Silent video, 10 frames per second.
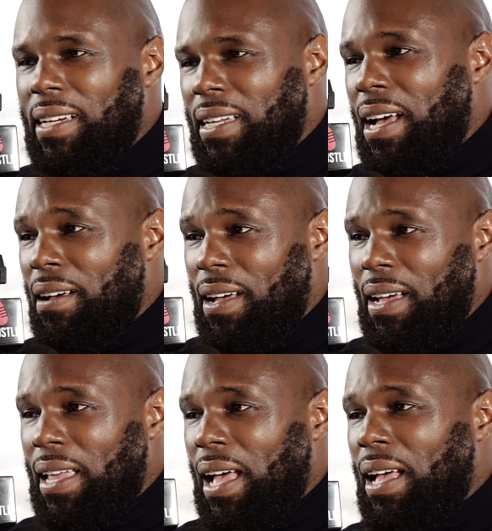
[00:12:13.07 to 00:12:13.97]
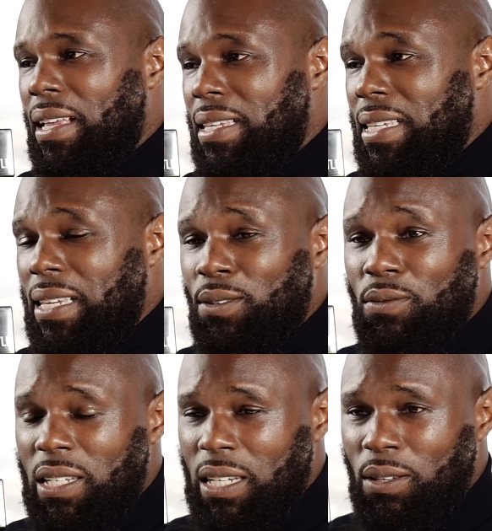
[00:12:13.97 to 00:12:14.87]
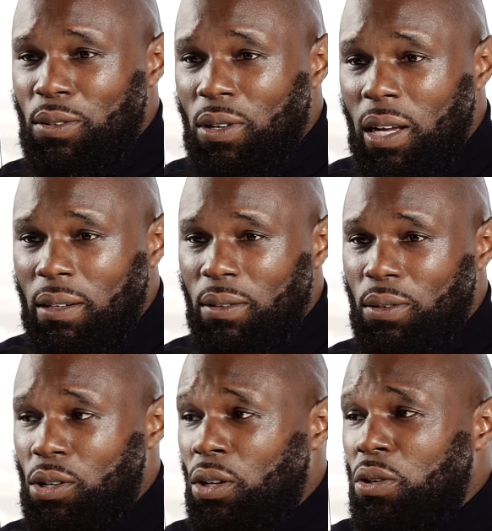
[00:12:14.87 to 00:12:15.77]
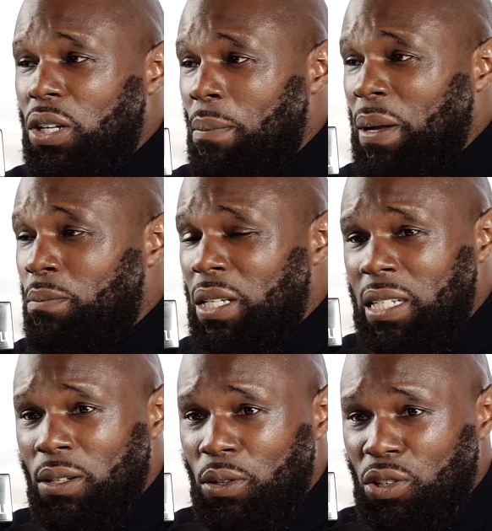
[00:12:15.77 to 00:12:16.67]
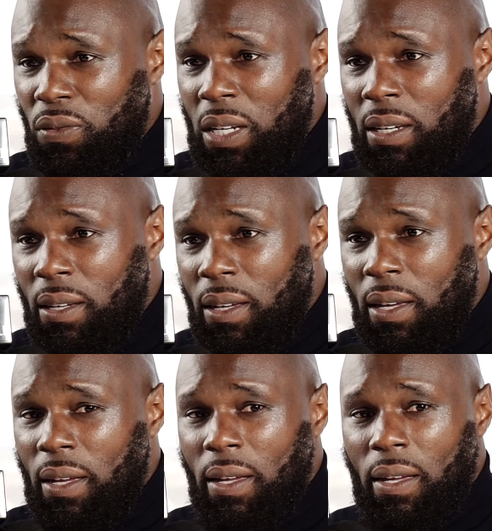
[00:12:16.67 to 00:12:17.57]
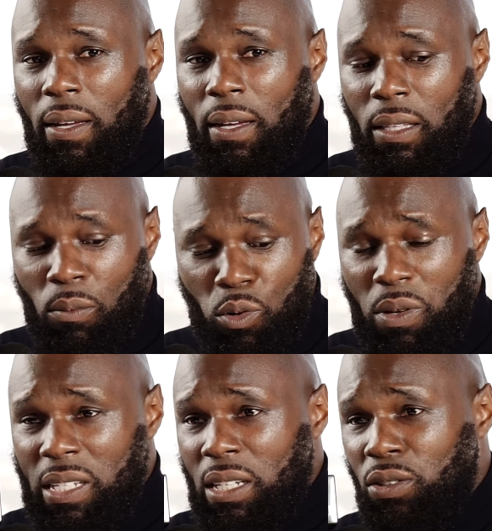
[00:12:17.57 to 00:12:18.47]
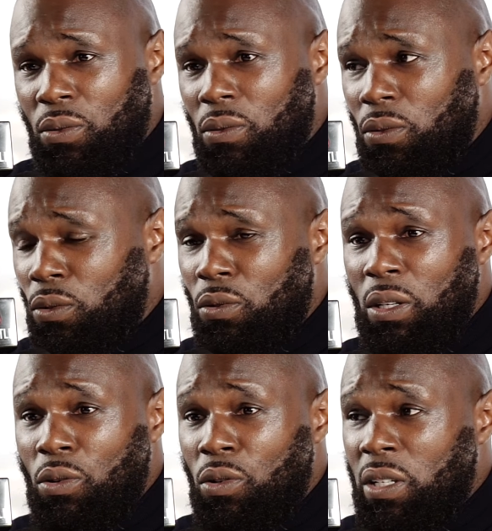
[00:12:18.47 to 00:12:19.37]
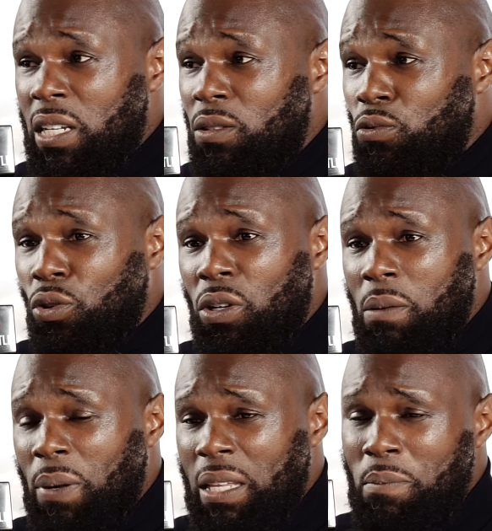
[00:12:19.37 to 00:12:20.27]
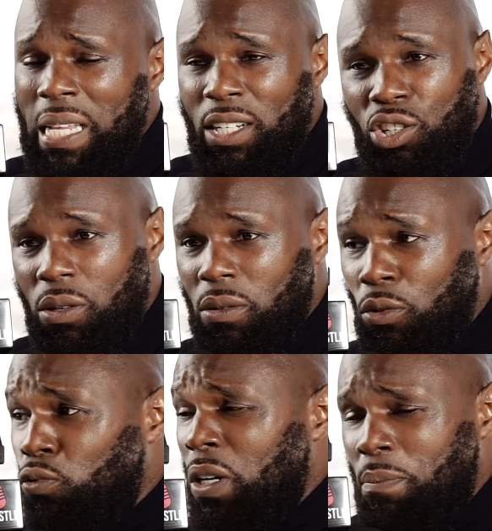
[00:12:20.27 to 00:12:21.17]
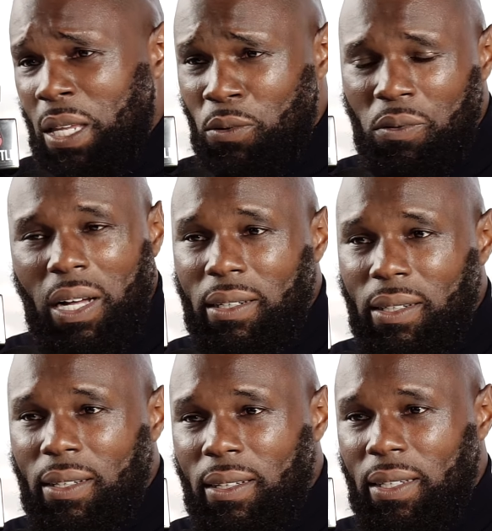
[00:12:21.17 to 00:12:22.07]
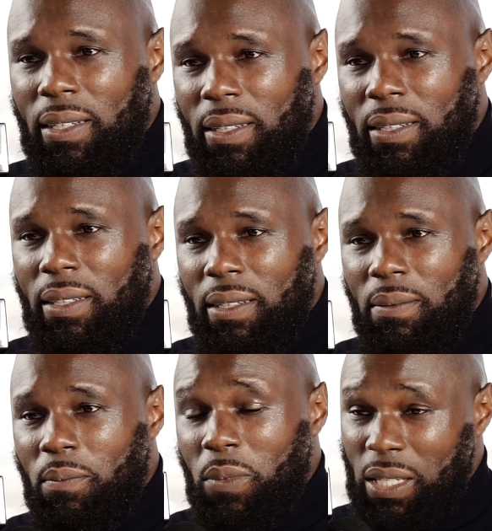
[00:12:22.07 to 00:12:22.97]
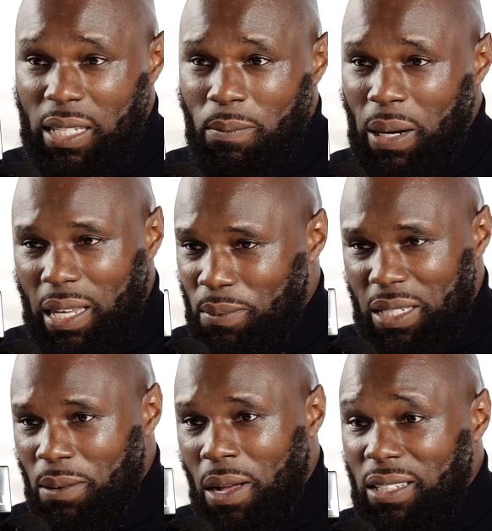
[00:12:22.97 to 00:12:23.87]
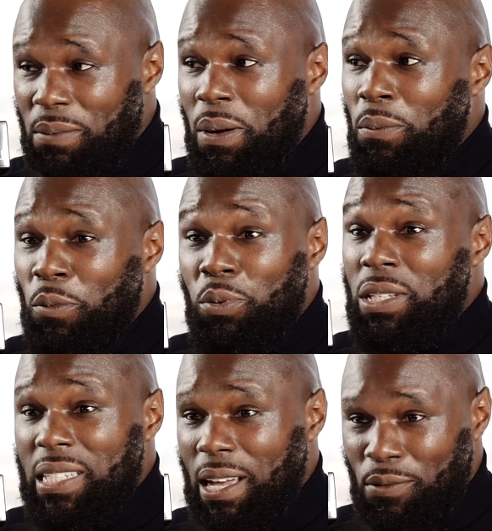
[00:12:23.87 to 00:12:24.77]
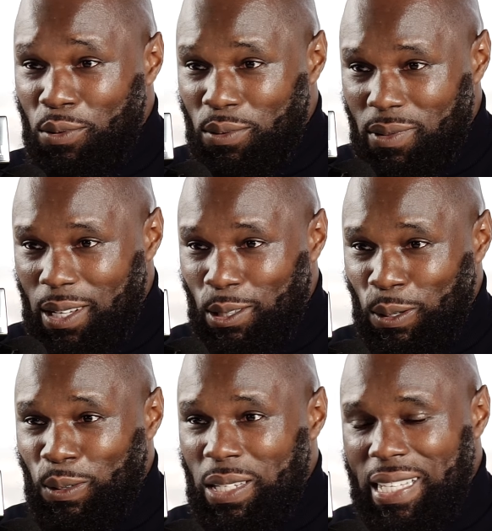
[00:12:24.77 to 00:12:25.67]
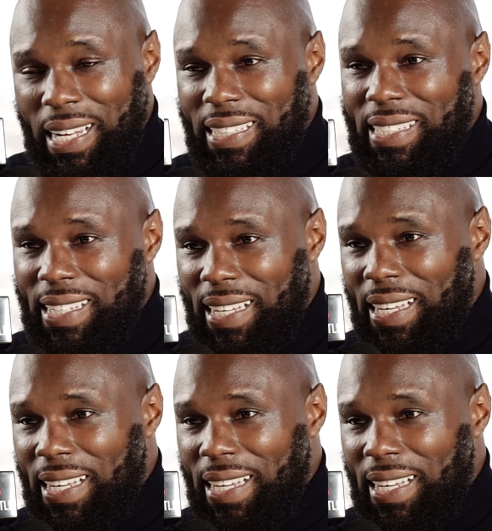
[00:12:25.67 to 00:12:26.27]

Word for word: il y, a, 16 ans 17 ans de cela. Aujourd'hui, il n'y a pas de meeting que je fais euh, des mobilisations contre le néocolonialisme où je réunis pas des milliers de gens dans tous les pays où on va. Mais ça, c'est pas Kémy Seba, c'est pas mon petit cerveau d'autodidacte.